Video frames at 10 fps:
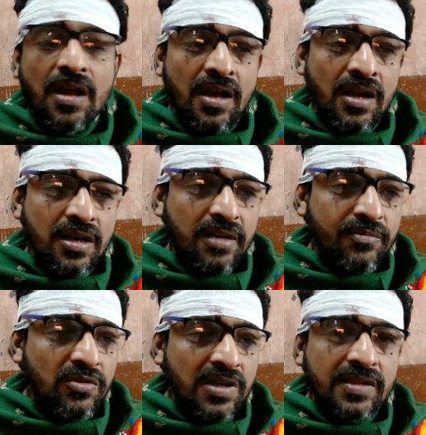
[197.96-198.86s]
अगर
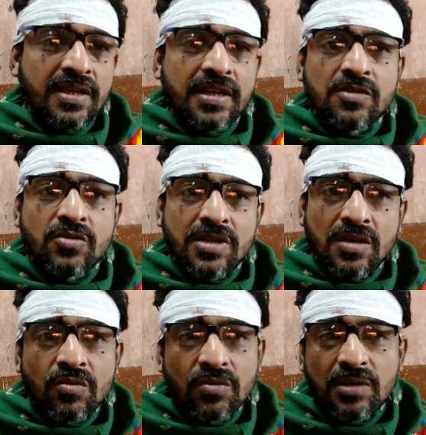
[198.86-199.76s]
आपको लगता है जो ये
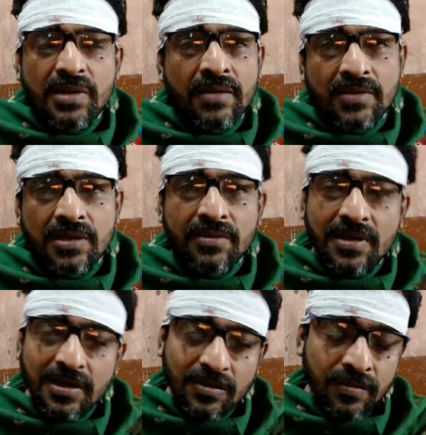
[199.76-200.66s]
गूगल में अवेलेबल
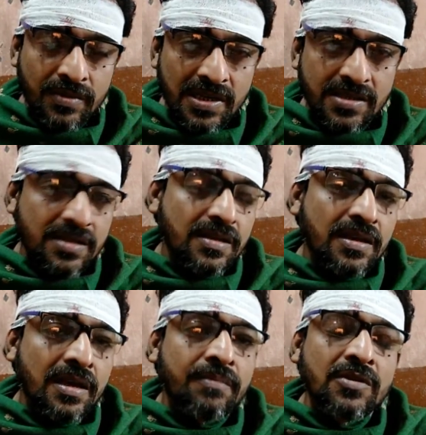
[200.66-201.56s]
है तो प्लीज़
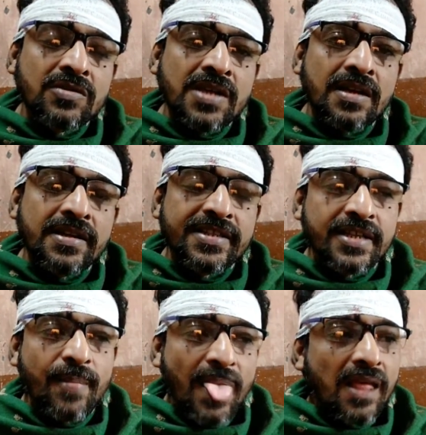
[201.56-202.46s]
आप लोग जान
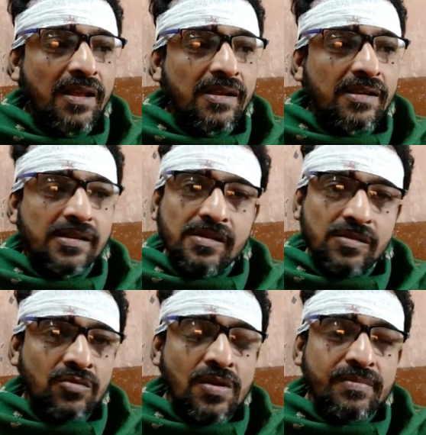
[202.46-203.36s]
लीजिए
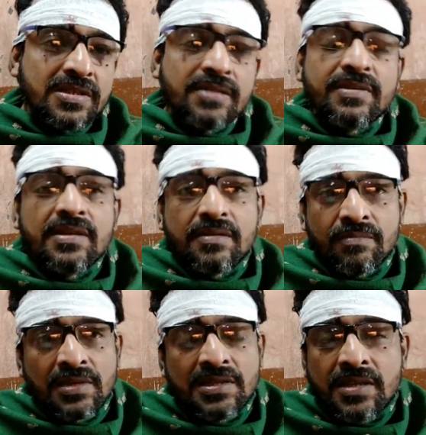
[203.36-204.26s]
वहाँ पे से भी
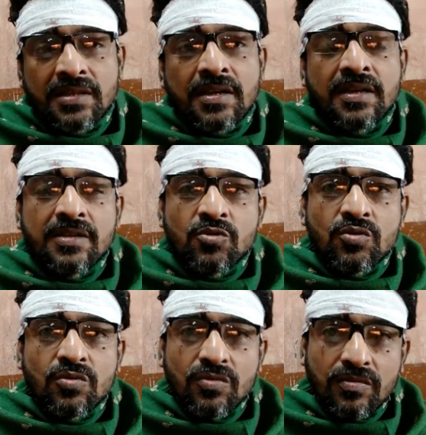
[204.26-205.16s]
मिल जाता है जो
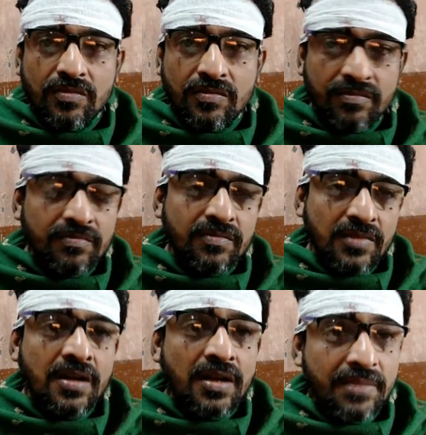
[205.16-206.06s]

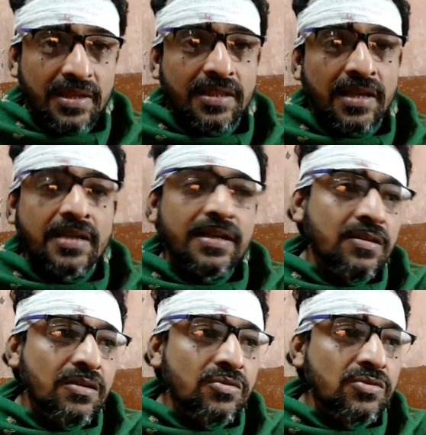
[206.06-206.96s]
अगर मिलता है
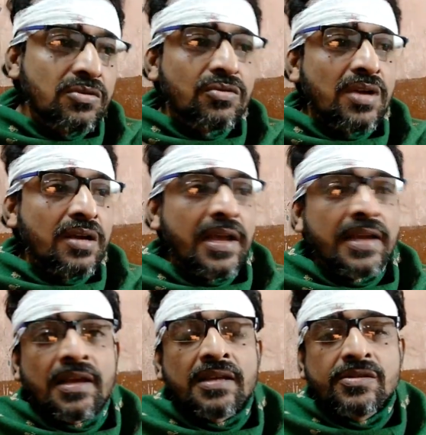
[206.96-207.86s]
क्योंकि कुछ लोगों का
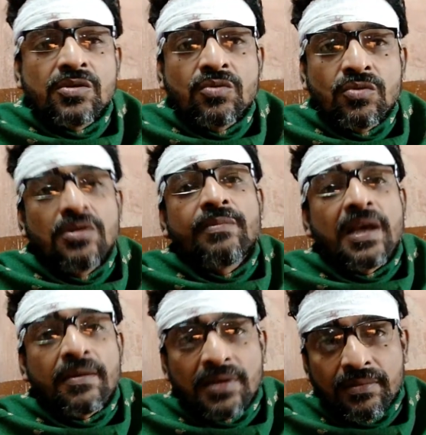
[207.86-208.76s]
कहना है जो गूगल में
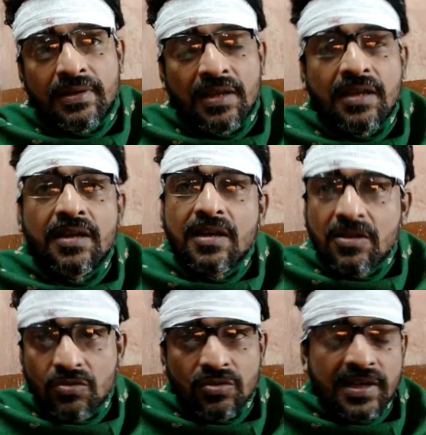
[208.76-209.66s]
अवेलेबल है
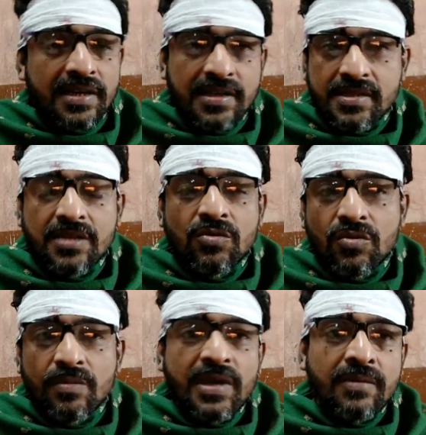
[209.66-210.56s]
तो देख लीजिए
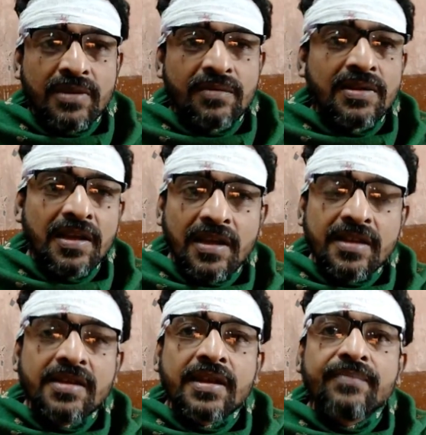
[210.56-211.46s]
गूगल में अवेलेबल है
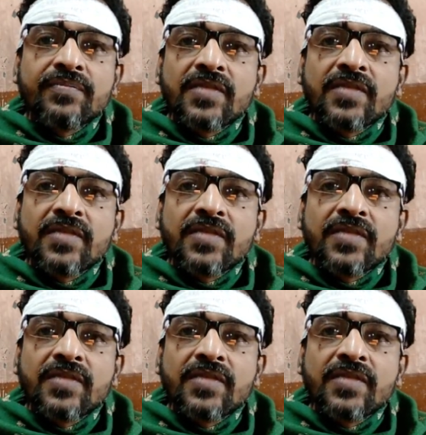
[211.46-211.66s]
कि नहीं